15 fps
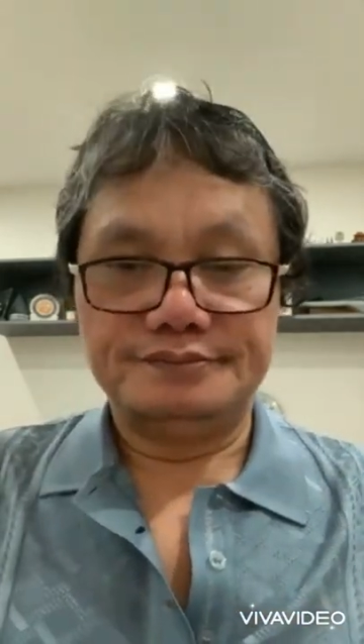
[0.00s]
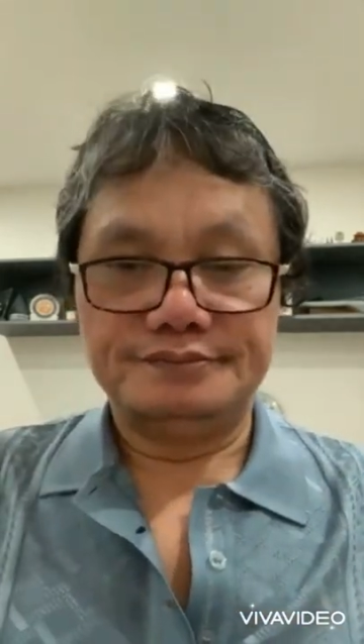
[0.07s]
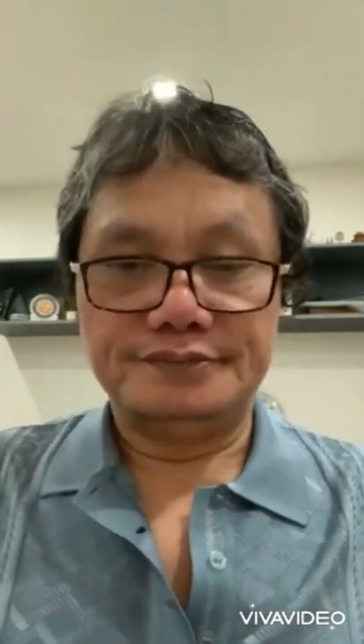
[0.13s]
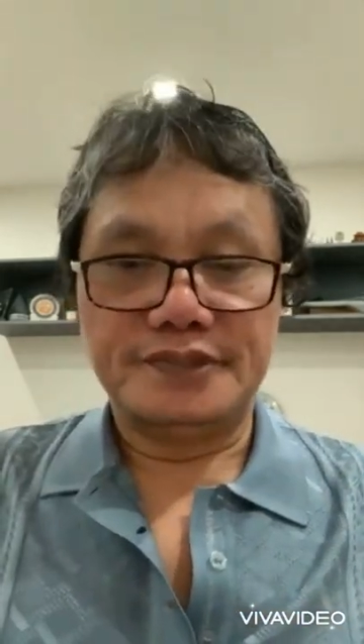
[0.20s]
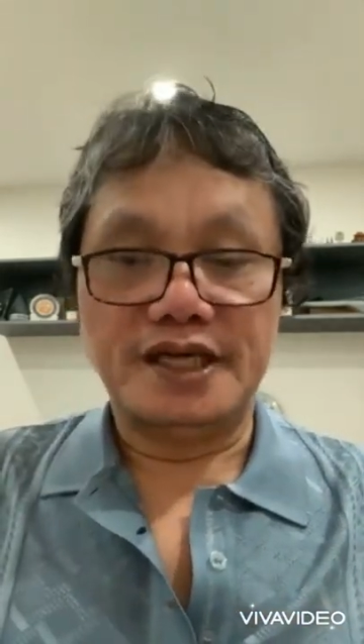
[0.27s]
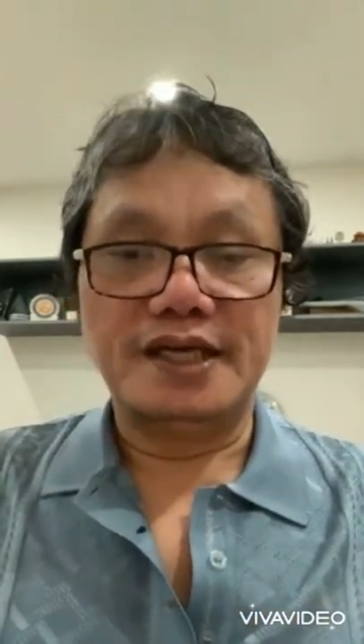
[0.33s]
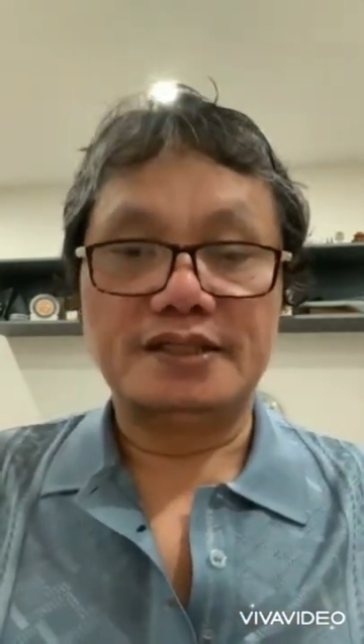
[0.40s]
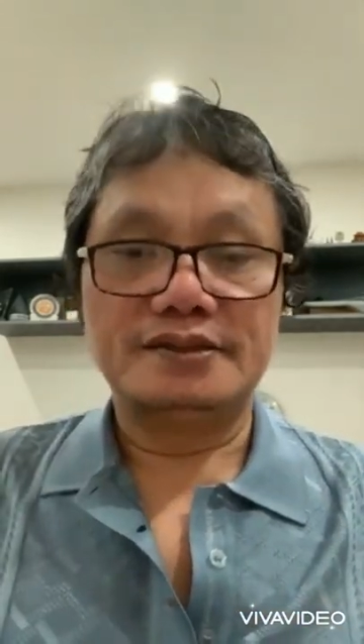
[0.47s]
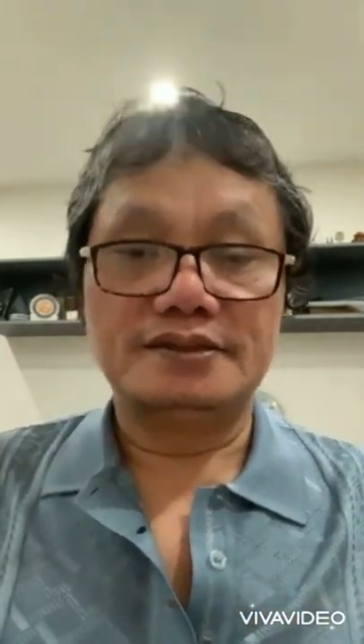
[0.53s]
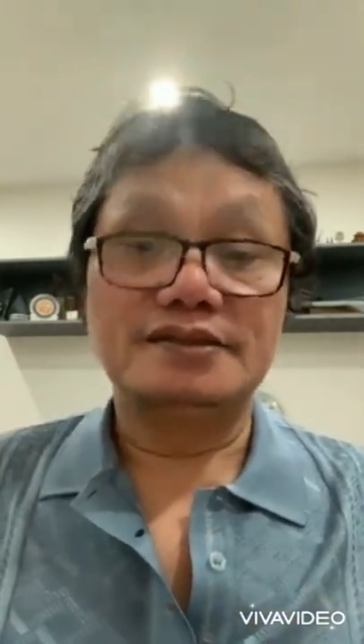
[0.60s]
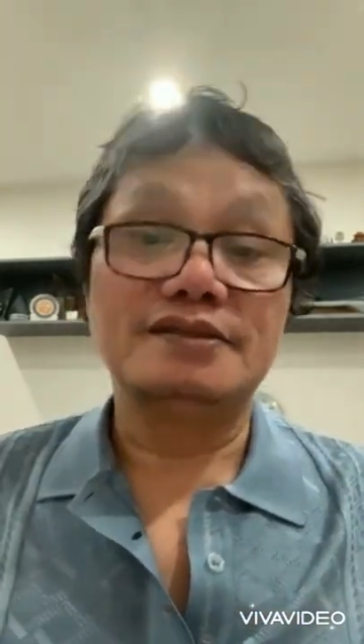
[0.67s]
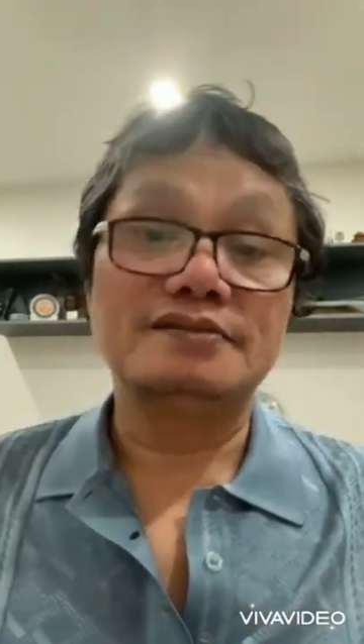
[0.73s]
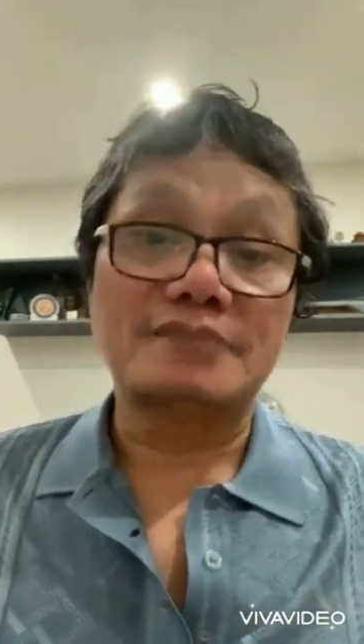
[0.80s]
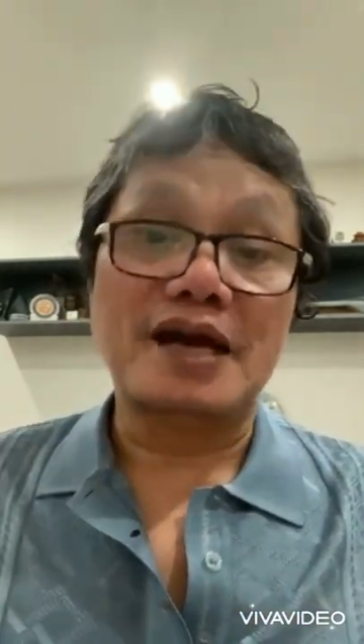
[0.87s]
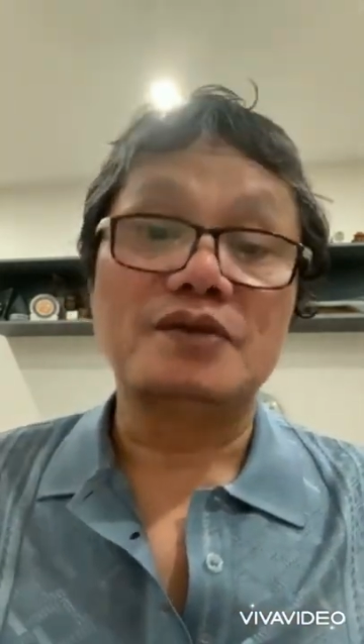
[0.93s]
à, nó
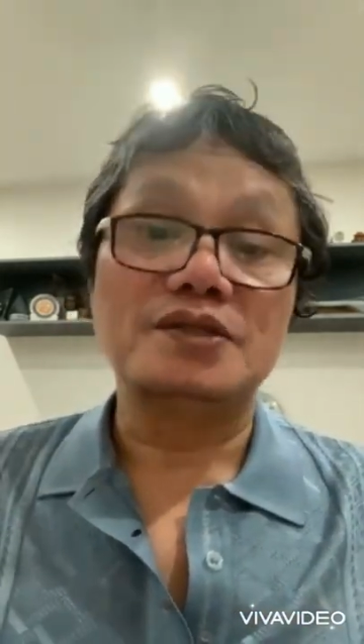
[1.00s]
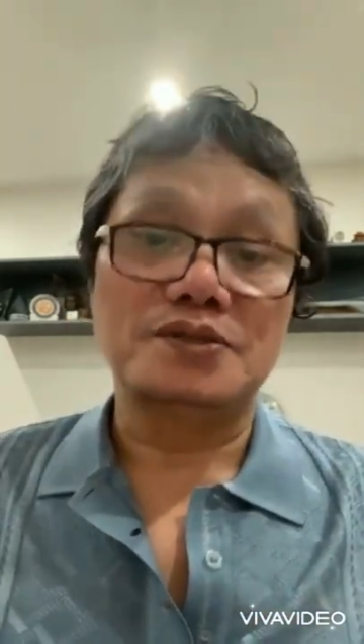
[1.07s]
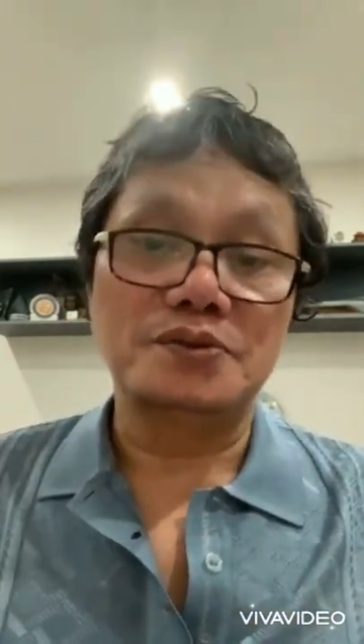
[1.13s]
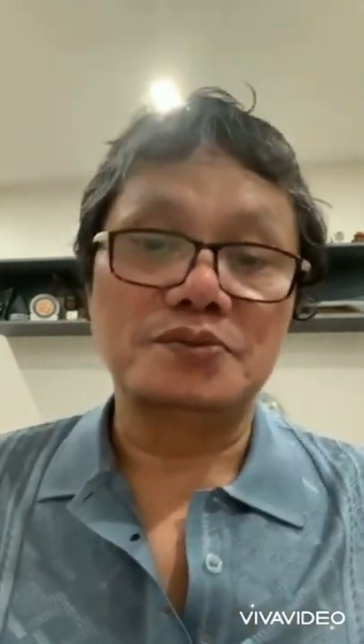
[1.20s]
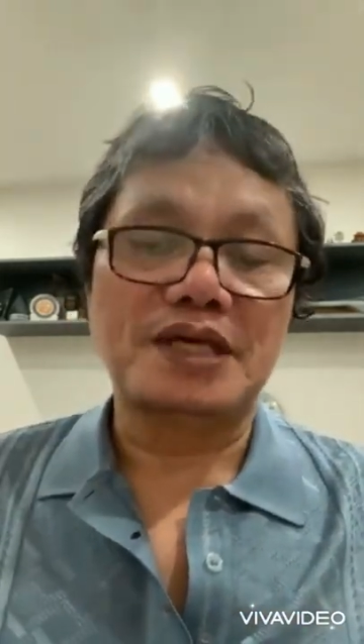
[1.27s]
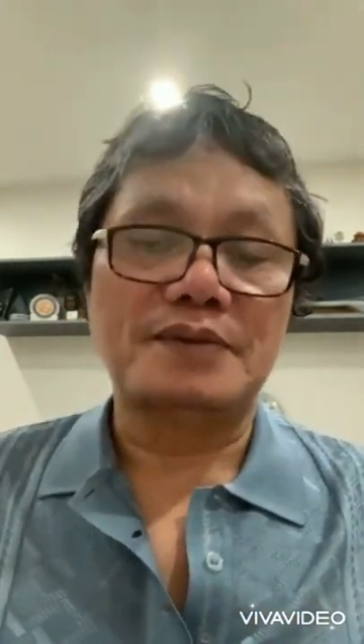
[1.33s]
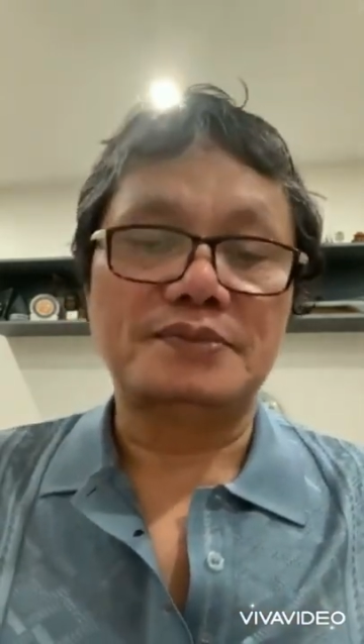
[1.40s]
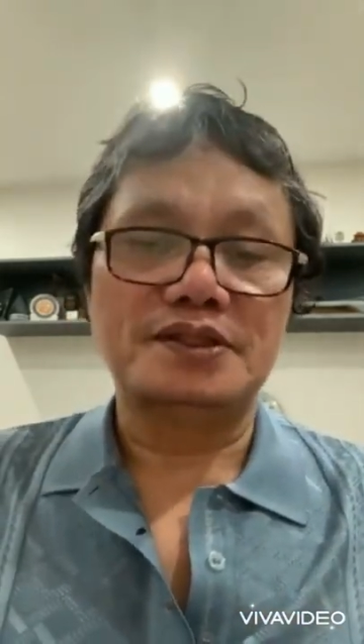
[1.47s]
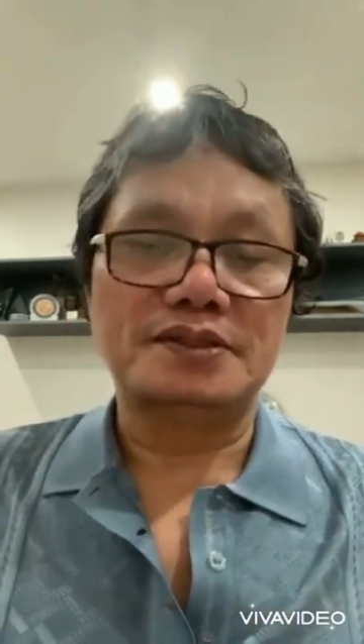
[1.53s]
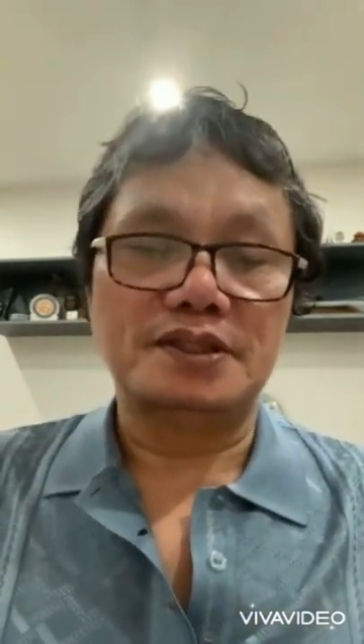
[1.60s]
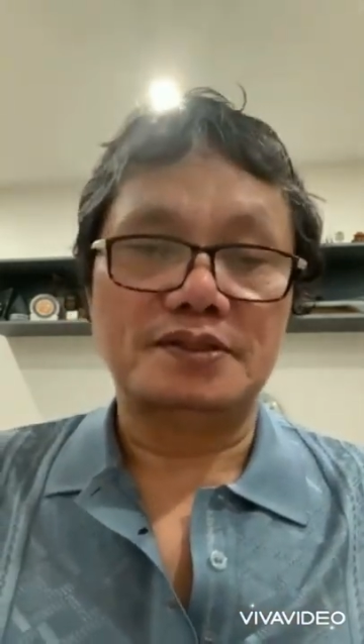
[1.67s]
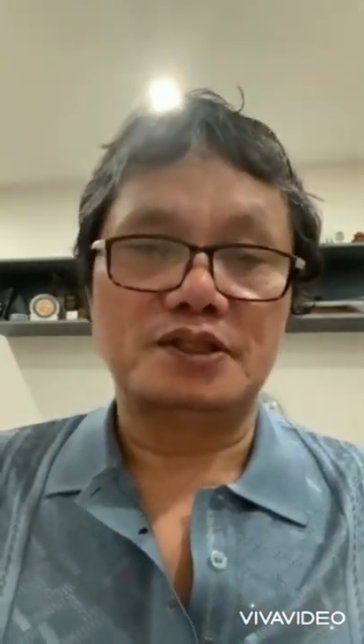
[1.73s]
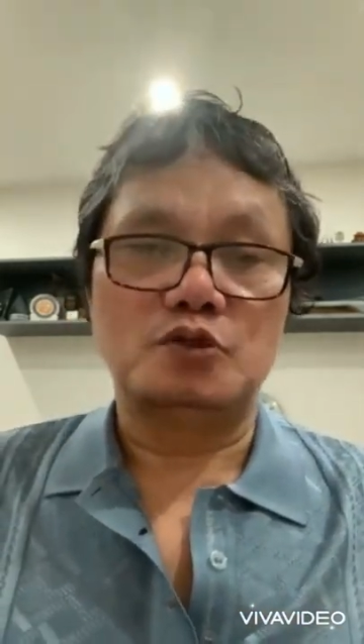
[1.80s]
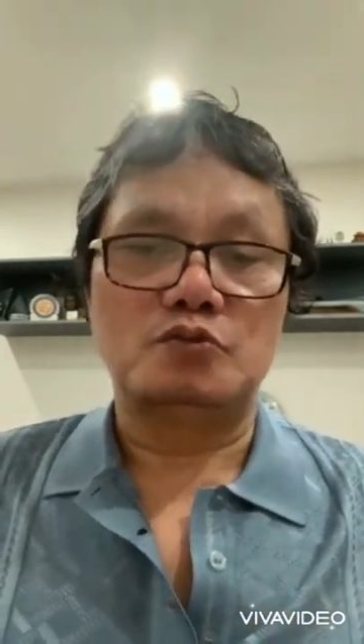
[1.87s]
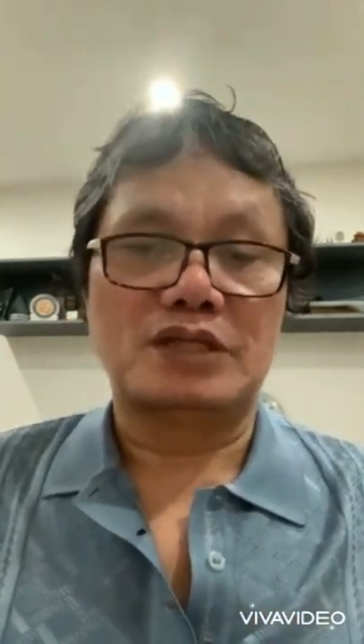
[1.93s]
báo về trung tâm đó, thì
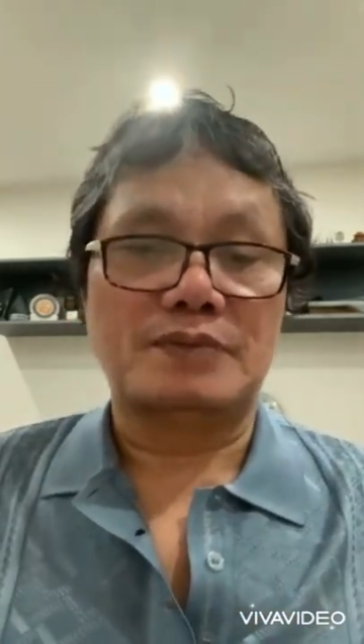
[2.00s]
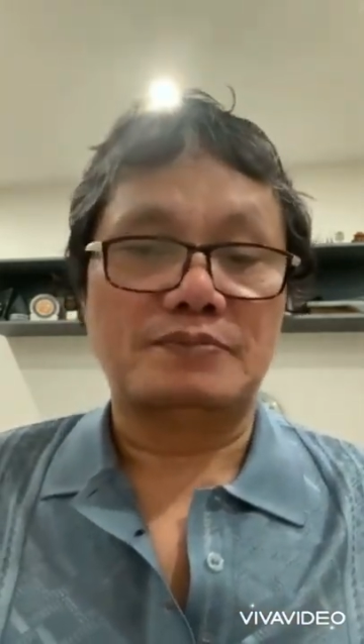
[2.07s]
cái trung tâm mới